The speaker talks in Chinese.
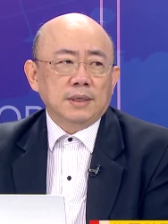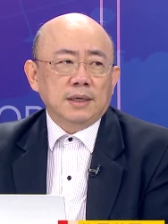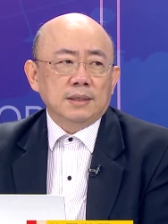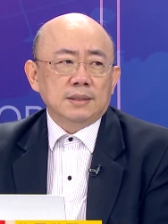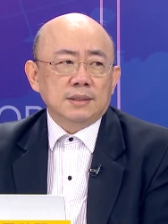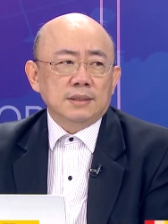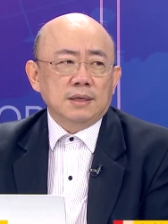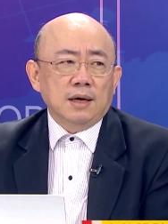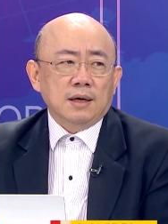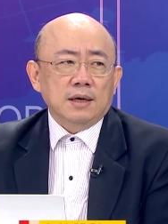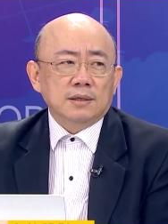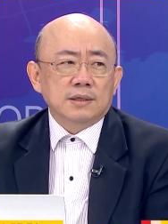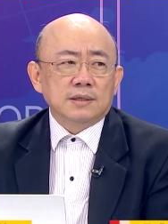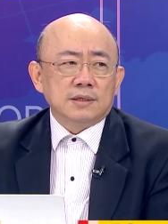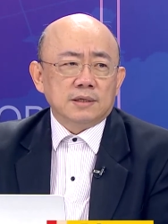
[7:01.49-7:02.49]
这个事实上
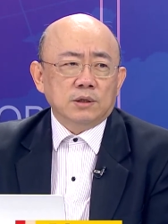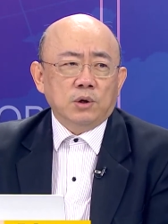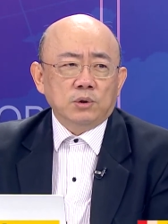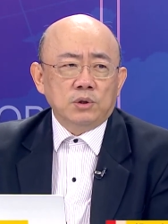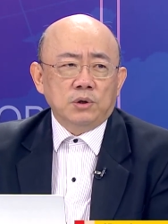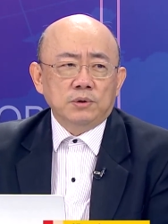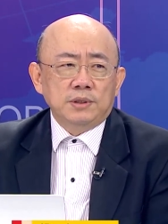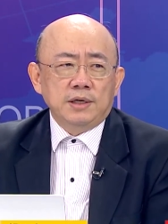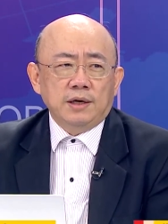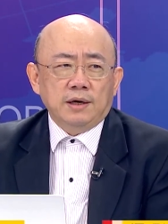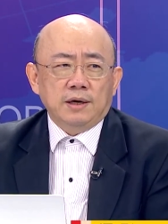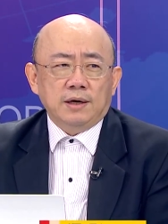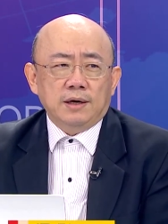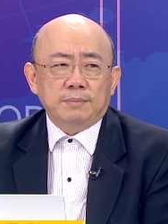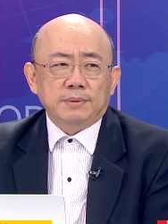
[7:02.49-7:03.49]
也是视同偷
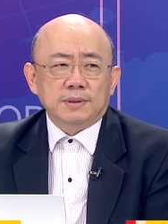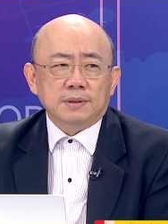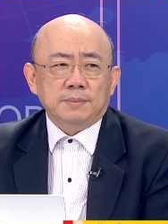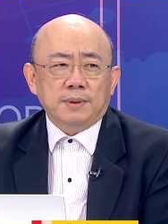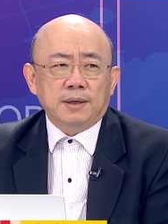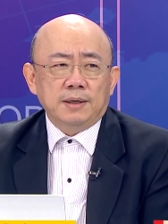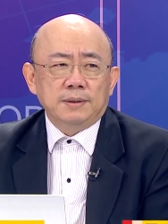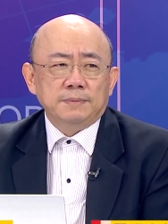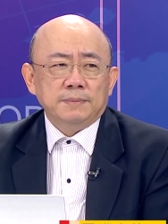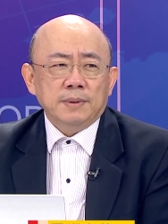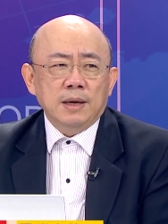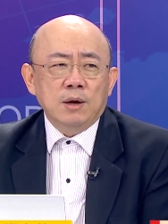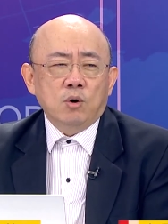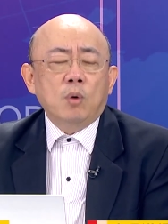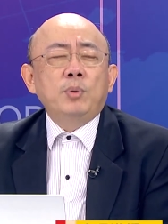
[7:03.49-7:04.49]
窃啊，不是吗？
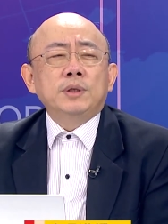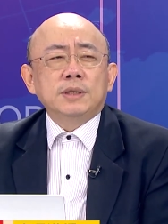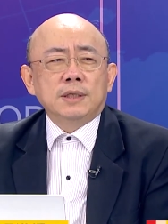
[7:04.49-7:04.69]
我不